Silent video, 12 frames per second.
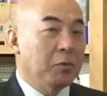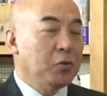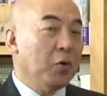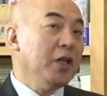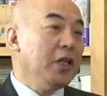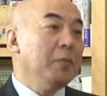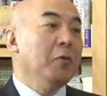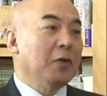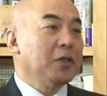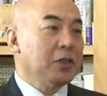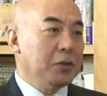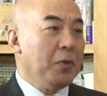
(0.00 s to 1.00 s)
それでも
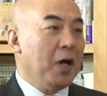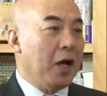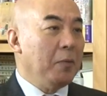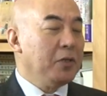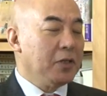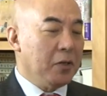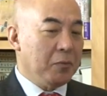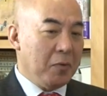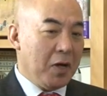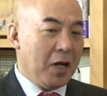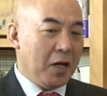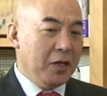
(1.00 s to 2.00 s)
私は安倍さん
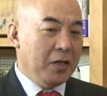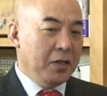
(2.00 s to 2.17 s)
は、